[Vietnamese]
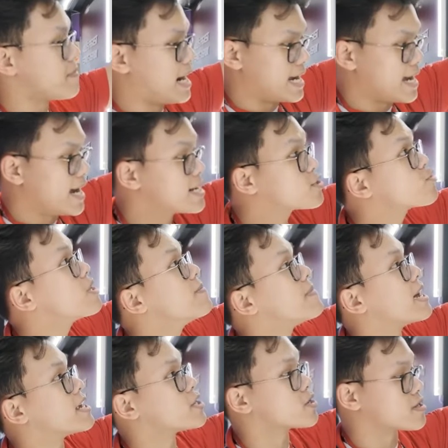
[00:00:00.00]
bảy Extreme
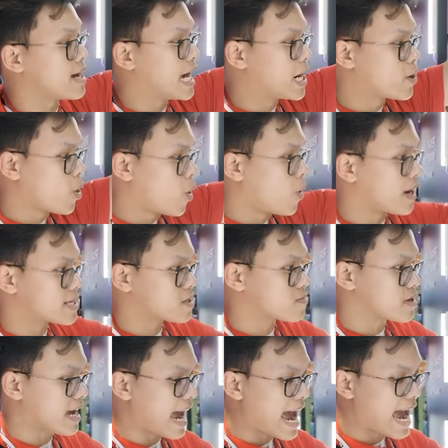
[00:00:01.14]
này cho tới Hero này, xong
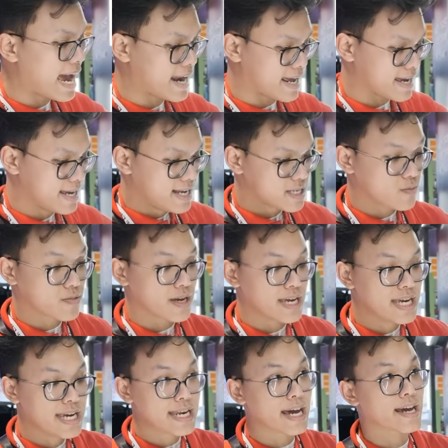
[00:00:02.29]
tới A này, xong tới
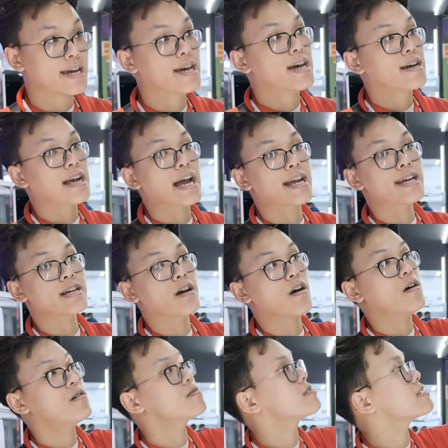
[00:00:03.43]
E này. Các kích cỡ